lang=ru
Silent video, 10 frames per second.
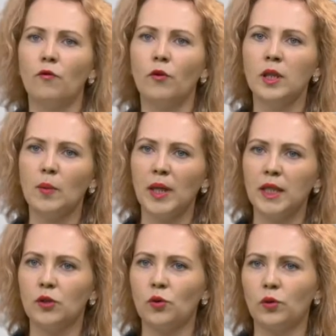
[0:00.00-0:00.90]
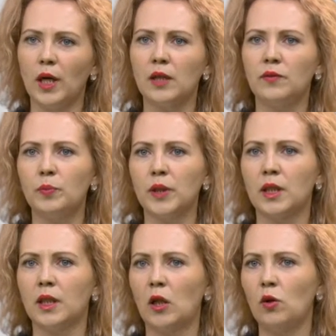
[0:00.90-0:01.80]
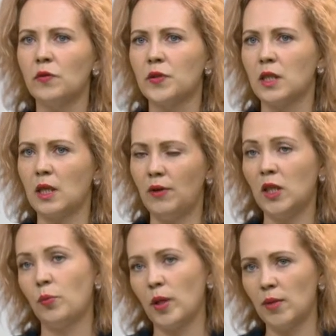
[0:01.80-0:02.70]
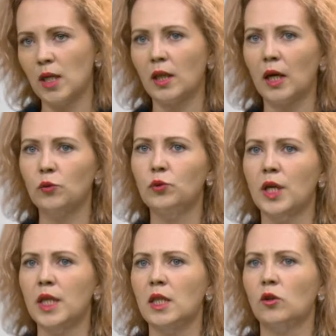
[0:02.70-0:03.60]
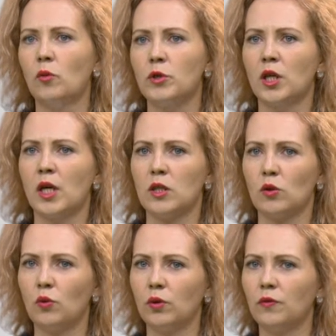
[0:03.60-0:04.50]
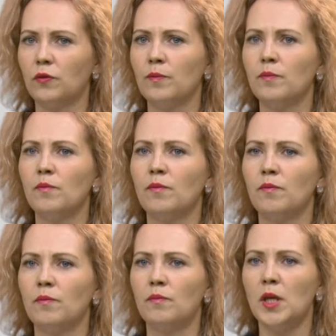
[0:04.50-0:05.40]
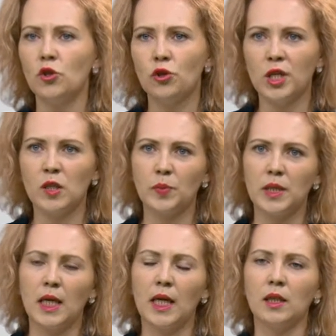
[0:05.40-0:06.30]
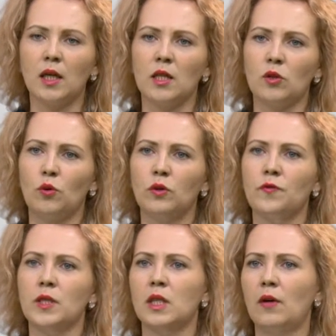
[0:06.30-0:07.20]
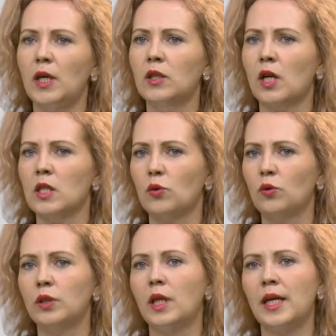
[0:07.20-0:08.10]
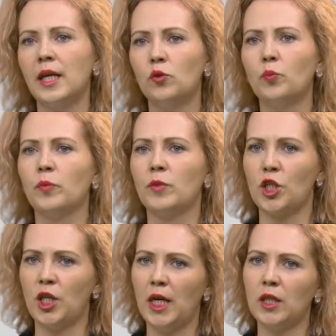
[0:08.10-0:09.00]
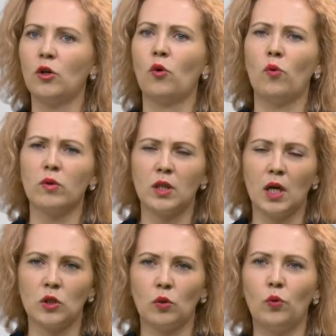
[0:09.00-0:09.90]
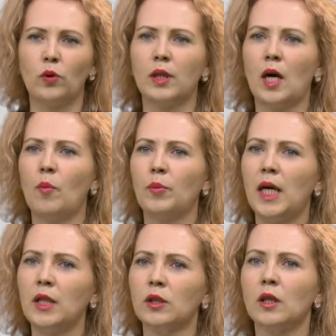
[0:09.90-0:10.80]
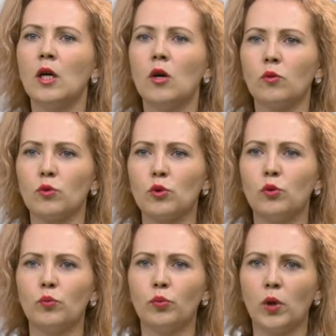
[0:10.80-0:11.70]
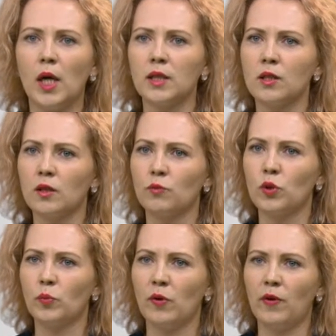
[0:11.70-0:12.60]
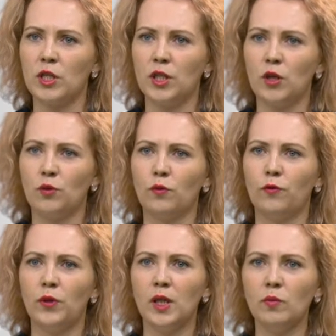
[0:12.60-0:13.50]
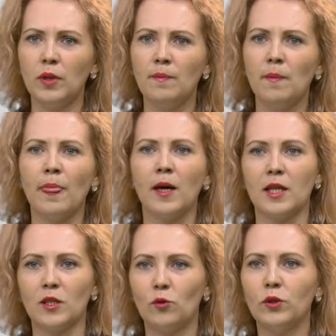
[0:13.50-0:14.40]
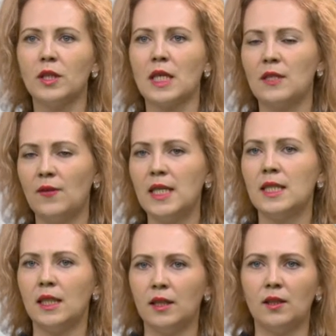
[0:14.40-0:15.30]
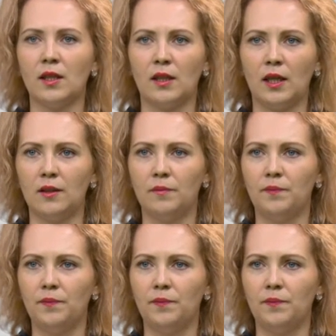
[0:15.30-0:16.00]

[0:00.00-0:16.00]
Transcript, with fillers: Фонд оплаты труда и выплаты налогов составляют примерно одну треть от общих расходов. Меньшую часть постоянных расходов составляют расходы на аренду помещения, хозрасходы, оплаты услуг бухгалтерскому сопровождению фирмы, расходы на связь и интернет.